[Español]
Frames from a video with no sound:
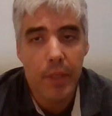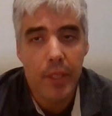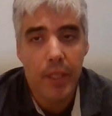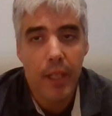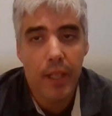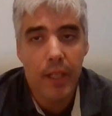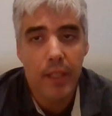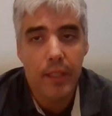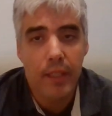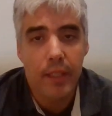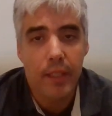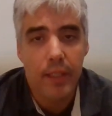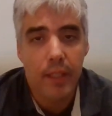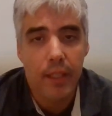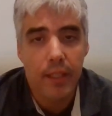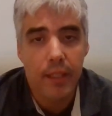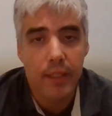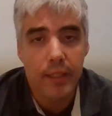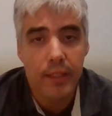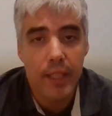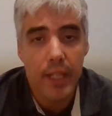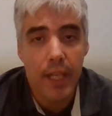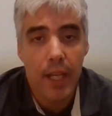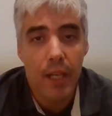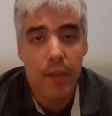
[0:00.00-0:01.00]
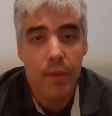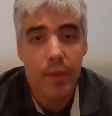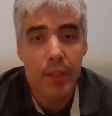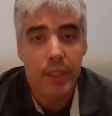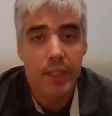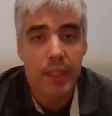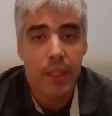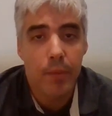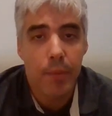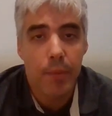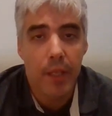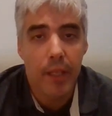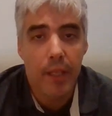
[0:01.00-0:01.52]
pena que, siga
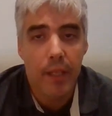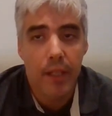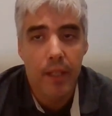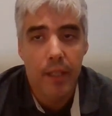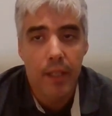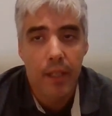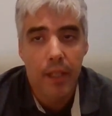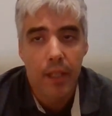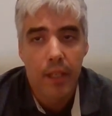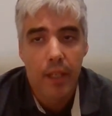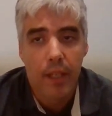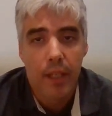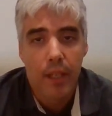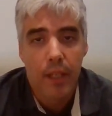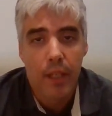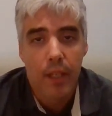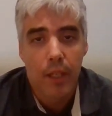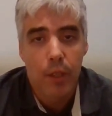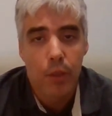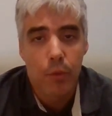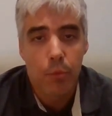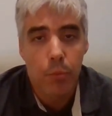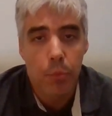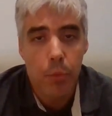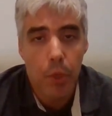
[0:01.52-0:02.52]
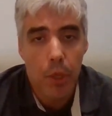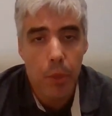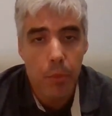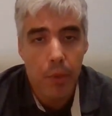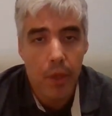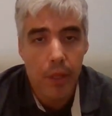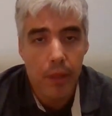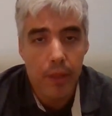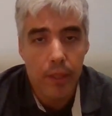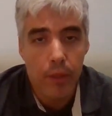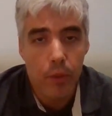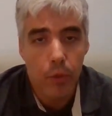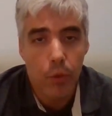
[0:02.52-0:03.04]
Baixa para, para
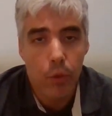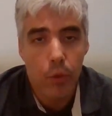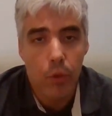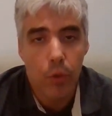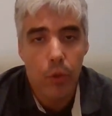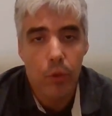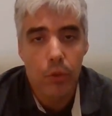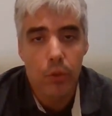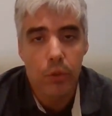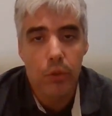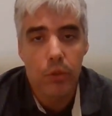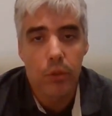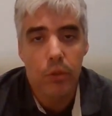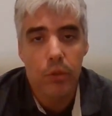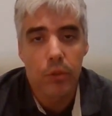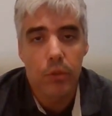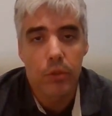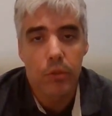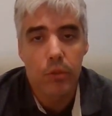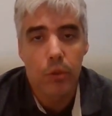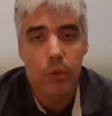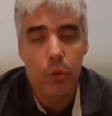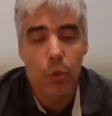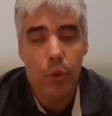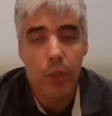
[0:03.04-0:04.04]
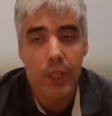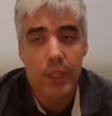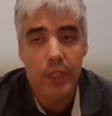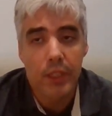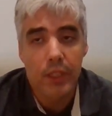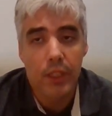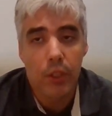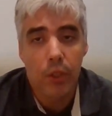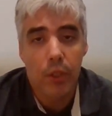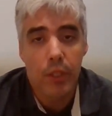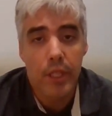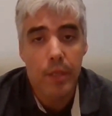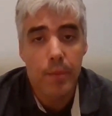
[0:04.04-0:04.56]
partido con, con
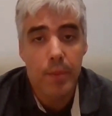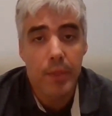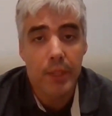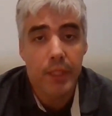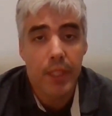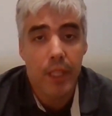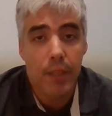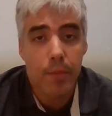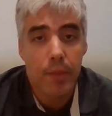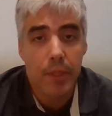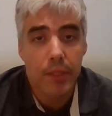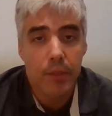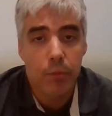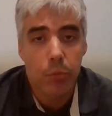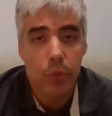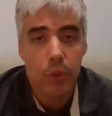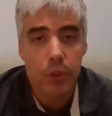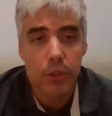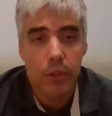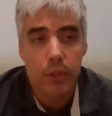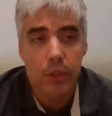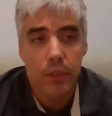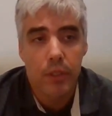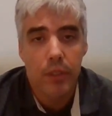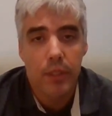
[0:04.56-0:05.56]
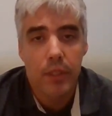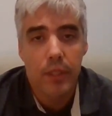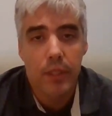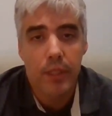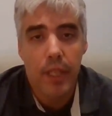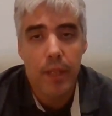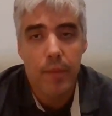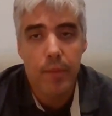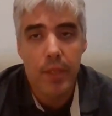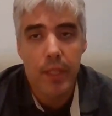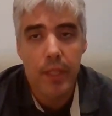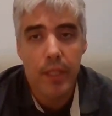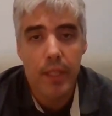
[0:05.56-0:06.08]
Castellón y más que más pues
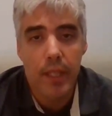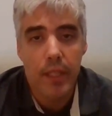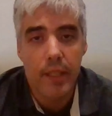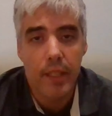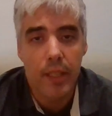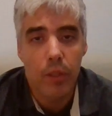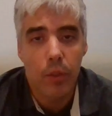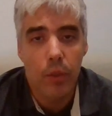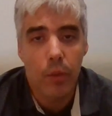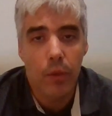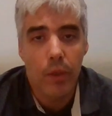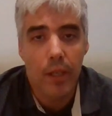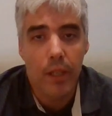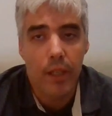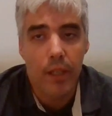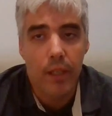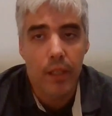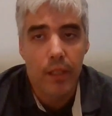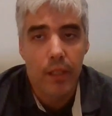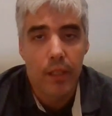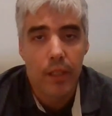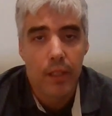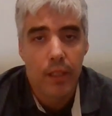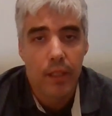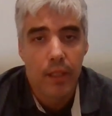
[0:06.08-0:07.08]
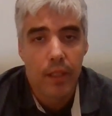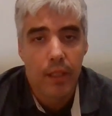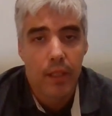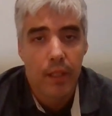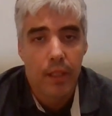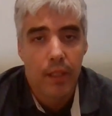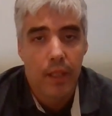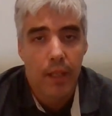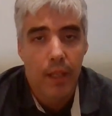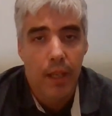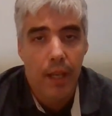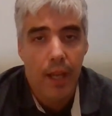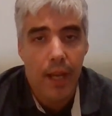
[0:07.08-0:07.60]
también teniendo a,
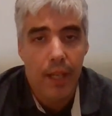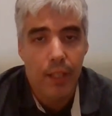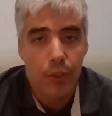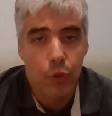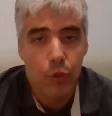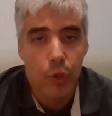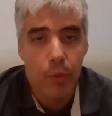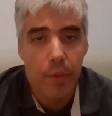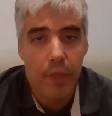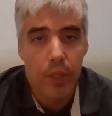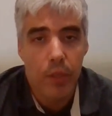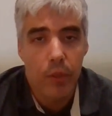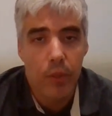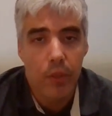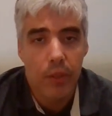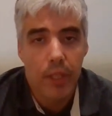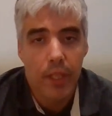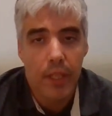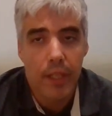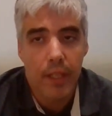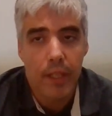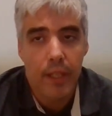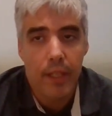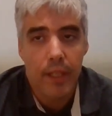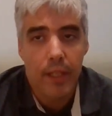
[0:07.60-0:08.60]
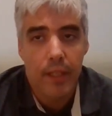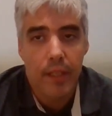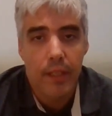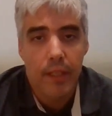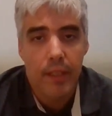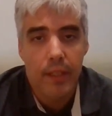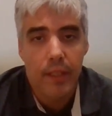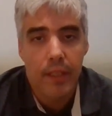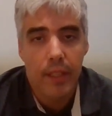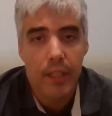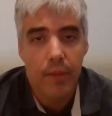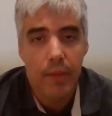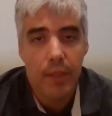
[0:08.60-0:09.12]
a de,
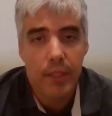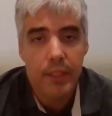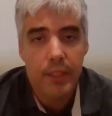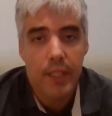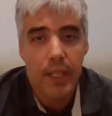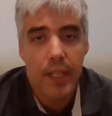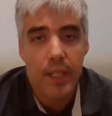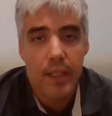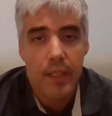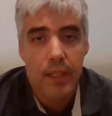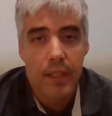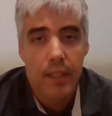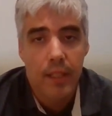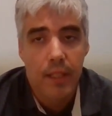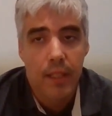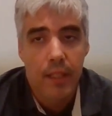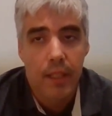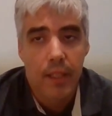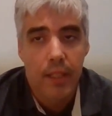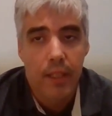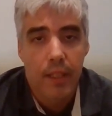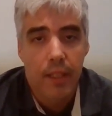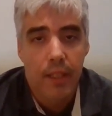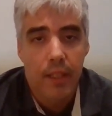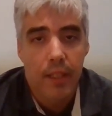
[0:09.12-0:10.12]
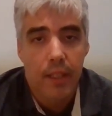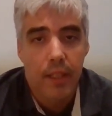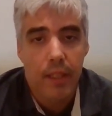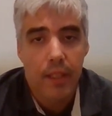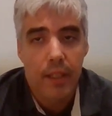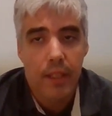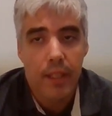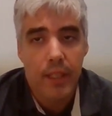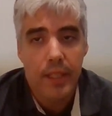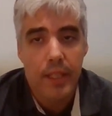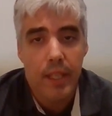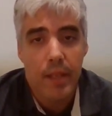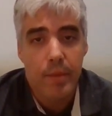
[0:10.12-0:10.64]
de
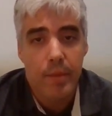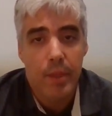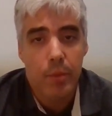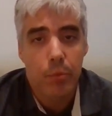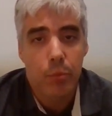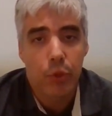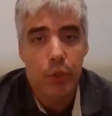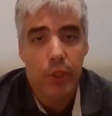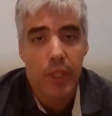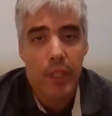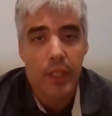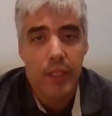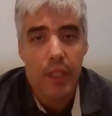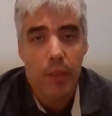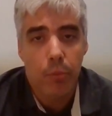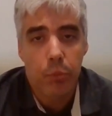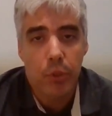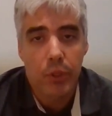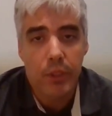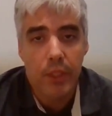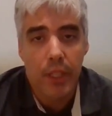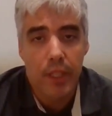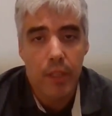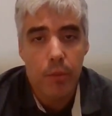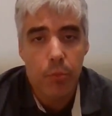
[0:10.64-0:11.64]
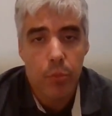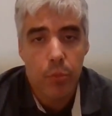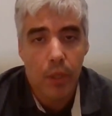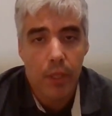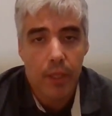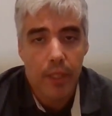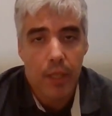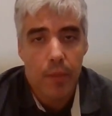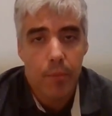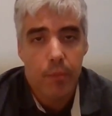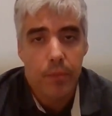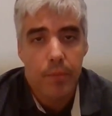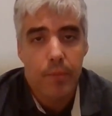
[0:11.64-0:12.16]
y también pues ganar pues ya de
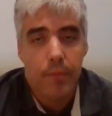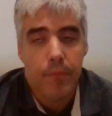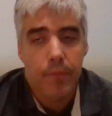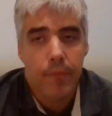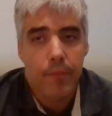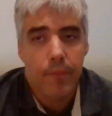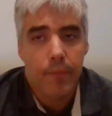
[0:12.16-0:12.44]
importante